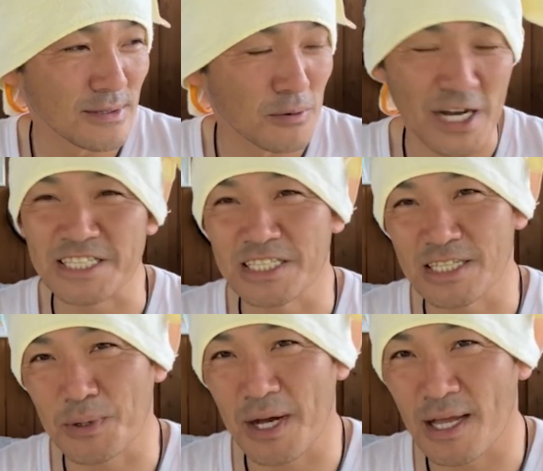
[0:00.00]
お菓
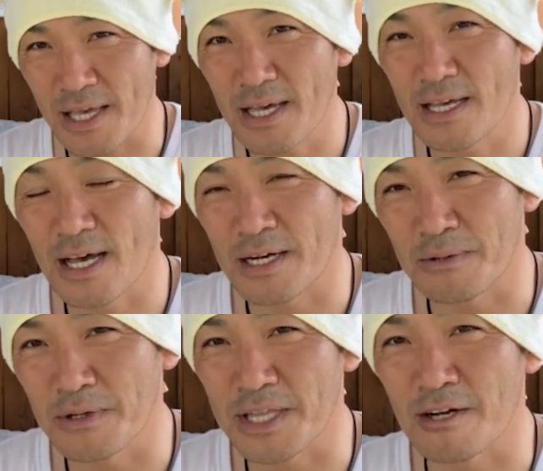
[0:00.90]
子とかね、あ
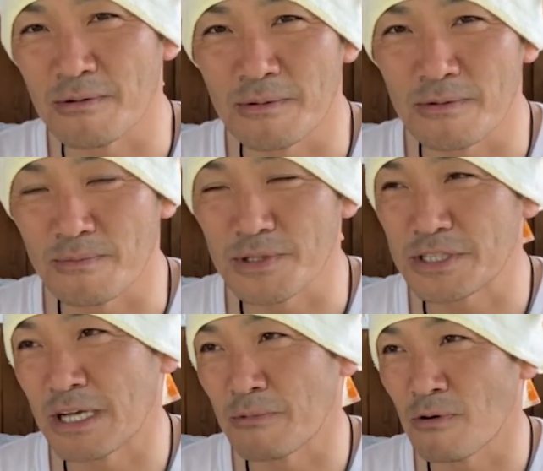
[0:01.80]
の、大分の
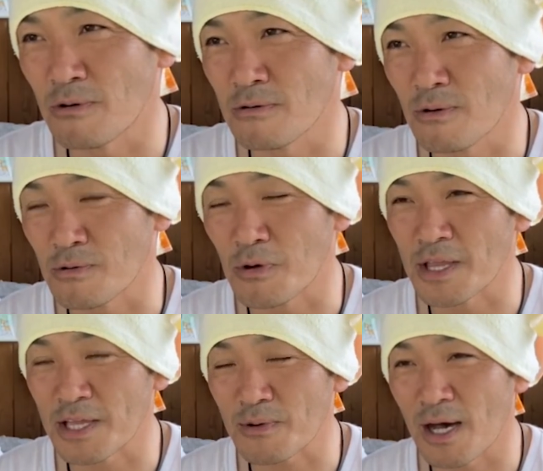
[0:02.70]
シナモン送ろう
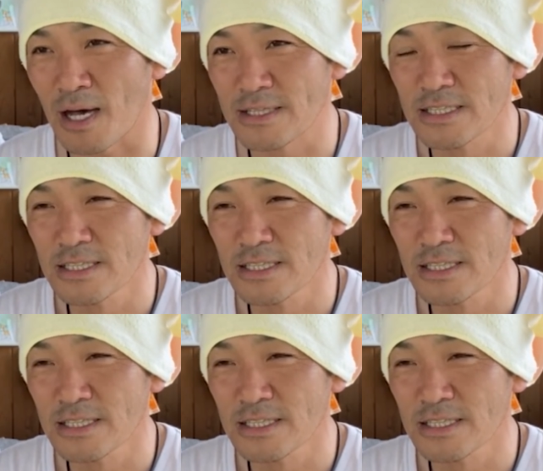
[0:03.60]
かなとか、